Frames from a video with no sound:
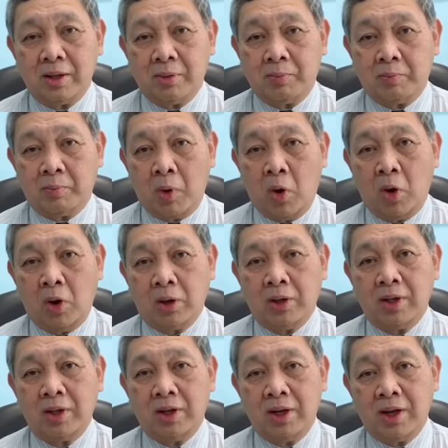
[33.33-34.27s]
ปอด
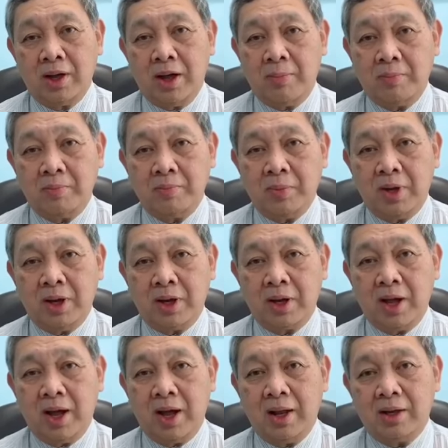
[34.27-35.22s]
เนี่ยนะครับมีอา
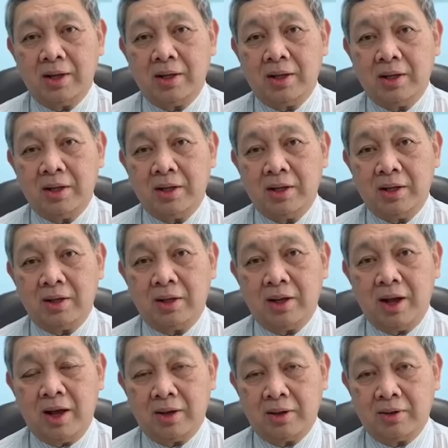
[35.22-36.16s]
การที่
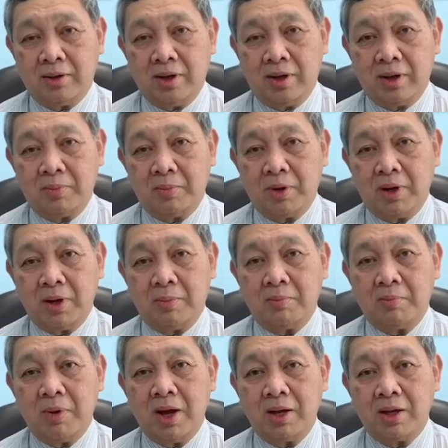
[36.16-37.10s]
อักเสบน
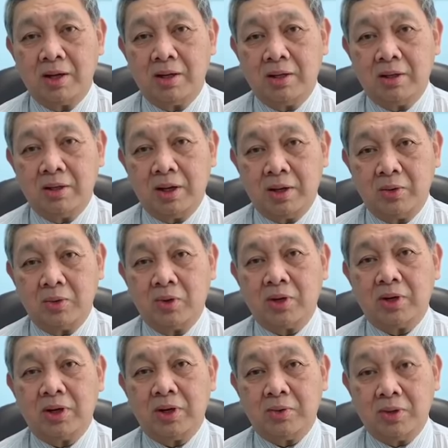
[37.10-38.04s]
มากขึ้นอย่างรวด
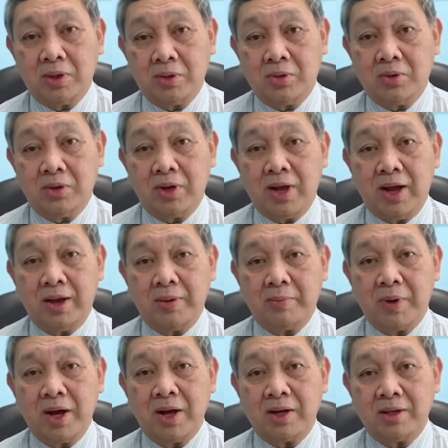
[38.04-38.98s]
เร็วและรุนแรง
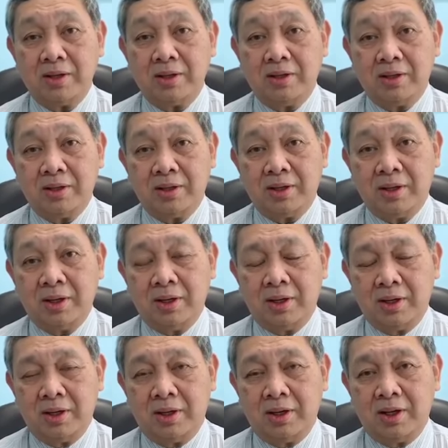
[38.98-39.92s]
มากขึ้น
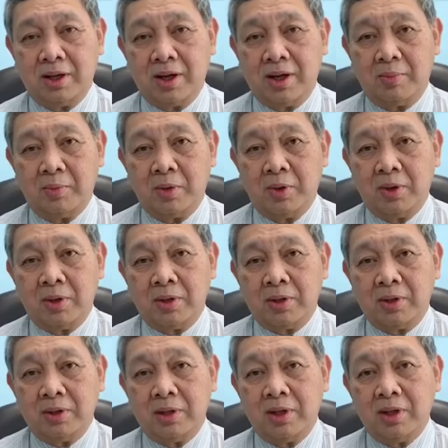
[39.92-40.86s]
นะครับ
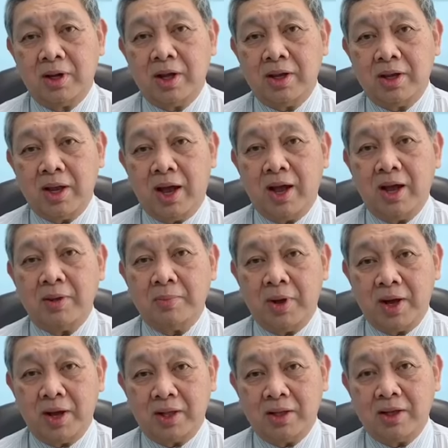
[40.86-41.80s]
จึงได้ย้าย
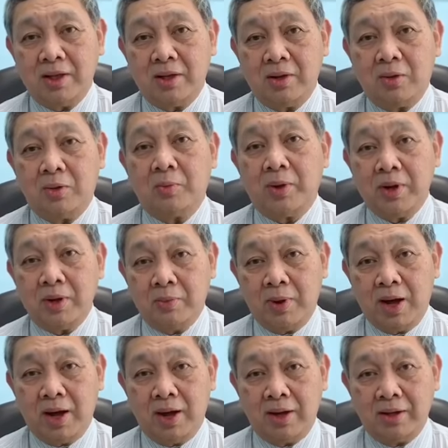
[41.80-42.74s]
มาที่โรงพยา
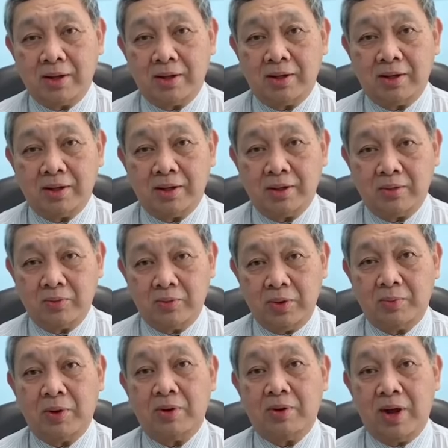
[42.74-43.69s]
บาลวิ
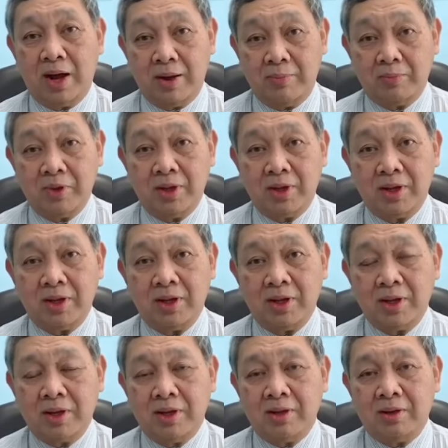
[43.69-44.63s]
พารามนี้
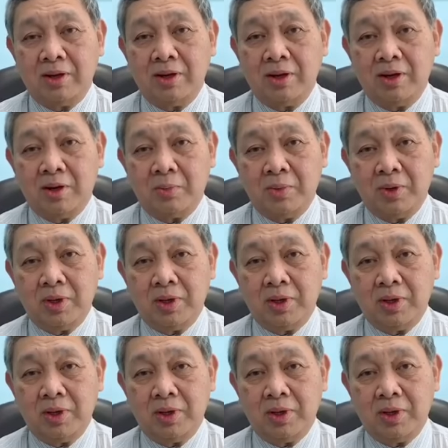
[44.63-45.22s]
ซึ่งเรามี